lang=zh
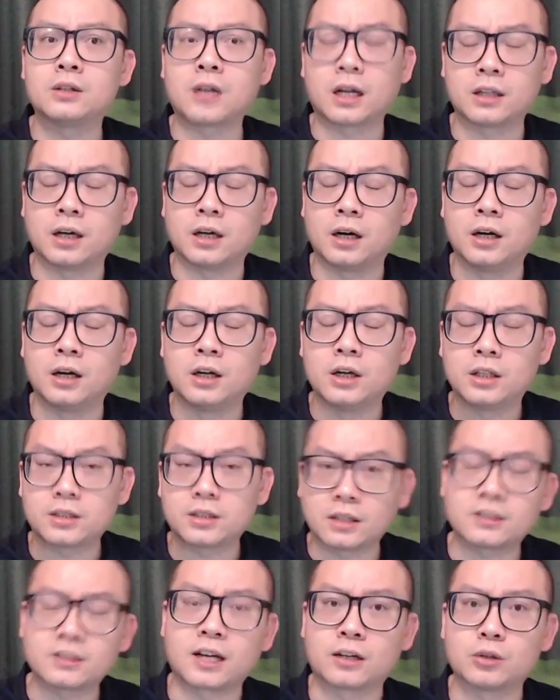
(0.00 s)
它的
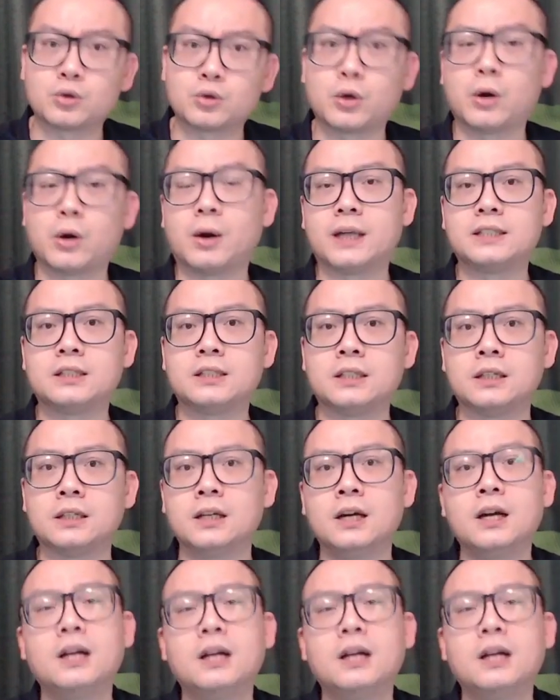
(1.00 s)
增长的催化剂，